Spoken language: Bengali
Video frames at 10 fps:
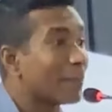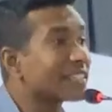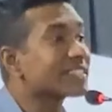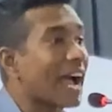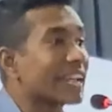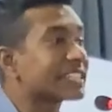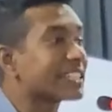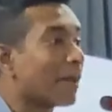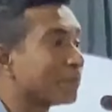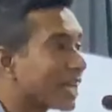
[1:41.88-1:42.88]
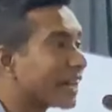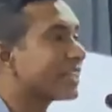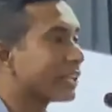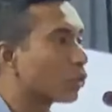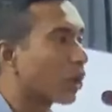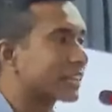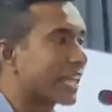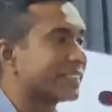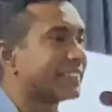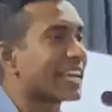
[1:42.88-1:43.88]
আমি চাই সামনের
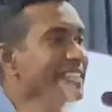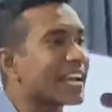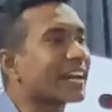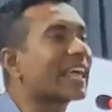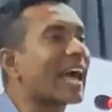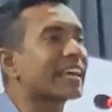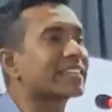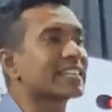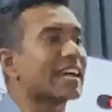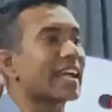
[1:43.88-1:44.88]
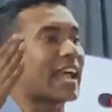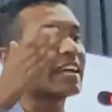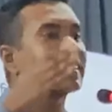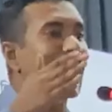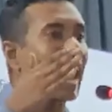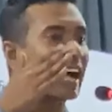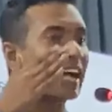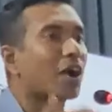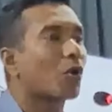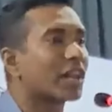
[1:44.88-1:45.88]
দিনগুলোতে দেশের দায়ের চেয়ে এই
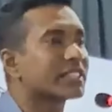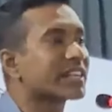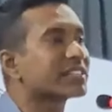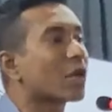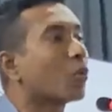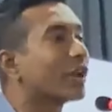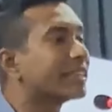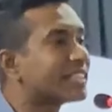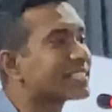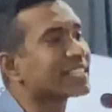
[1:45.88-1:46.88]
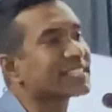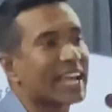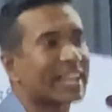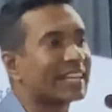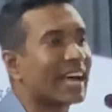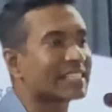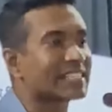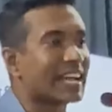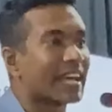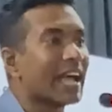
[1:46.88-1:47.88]
ঢাকা কলেজের যে ঐতিহ্যের জায়গাটা
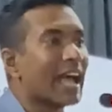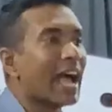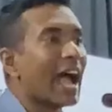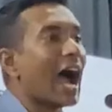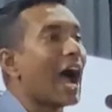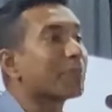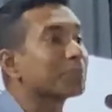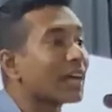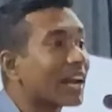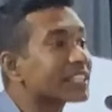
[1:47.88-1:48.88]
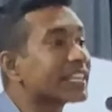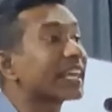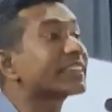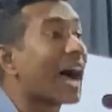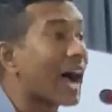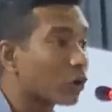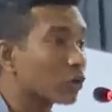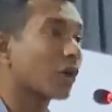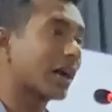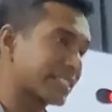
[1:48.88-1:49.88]
আছে আপনারা সেটা
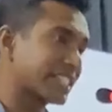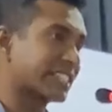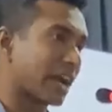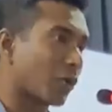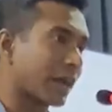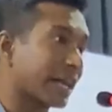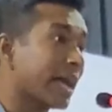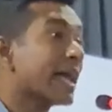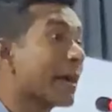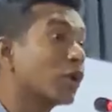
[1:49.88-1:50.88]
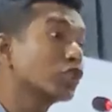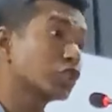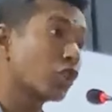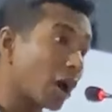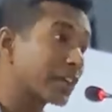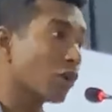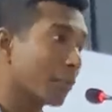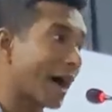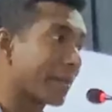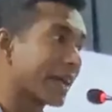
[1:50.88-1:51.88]
ধারণ করার চেষ্টা করেন এবং
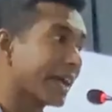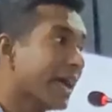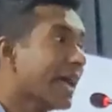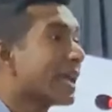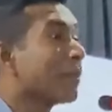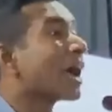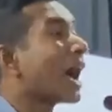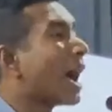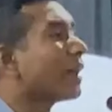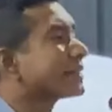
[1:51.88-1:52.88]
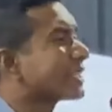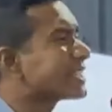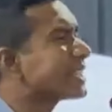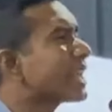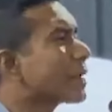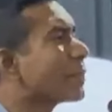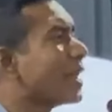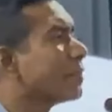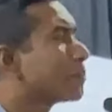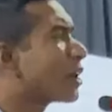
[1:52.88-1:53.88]
স্বকীয়ভাবে এবং দেশে
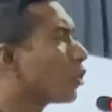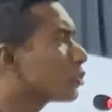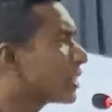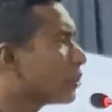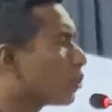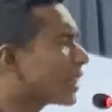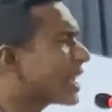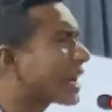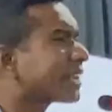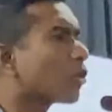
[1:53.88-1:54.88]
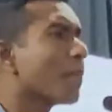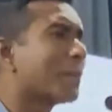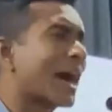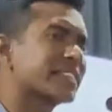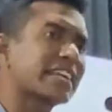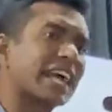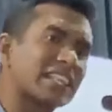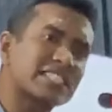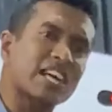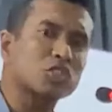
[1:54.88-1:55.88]
দেখবেন বিগত দিনগুলোতে একটা খুব বাজে
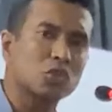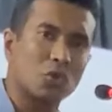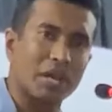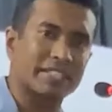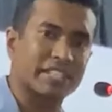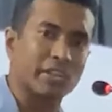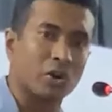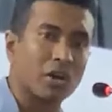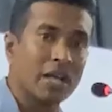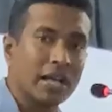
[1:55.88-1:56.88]
কালচার শুরু হয়েছিল